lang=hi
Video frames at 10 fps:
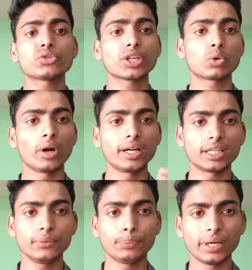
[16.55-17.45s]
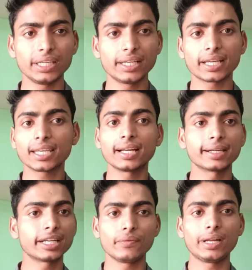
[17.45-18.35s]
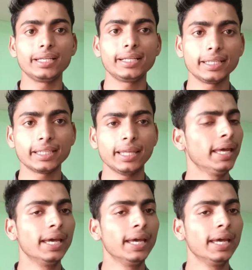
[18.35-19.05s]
उसकी क्वालिटी वही रहेगी घटने वाली नहीं है